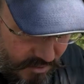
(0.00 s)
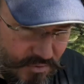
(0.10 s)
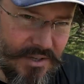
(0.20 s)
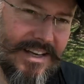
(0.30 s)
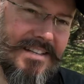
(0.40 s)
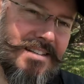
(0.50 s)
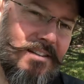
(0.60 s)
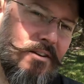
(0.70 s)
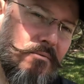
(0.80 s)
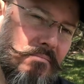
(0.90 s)
on veut grandir
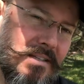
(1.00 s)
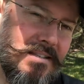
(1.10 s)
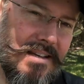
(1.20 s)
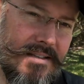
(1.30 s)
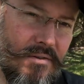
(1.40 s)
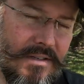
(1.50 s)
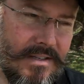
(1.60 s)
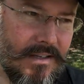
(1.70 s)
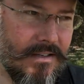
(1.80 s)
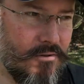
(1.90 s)
dans notre méditation des
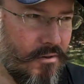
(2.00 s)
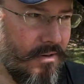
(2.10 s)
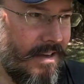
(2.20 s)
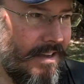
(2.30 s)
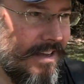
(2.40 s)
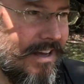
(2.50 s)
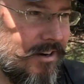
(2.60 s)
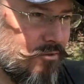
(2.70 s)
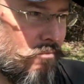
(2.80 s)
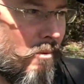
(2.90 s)
Écritures. Alors je vous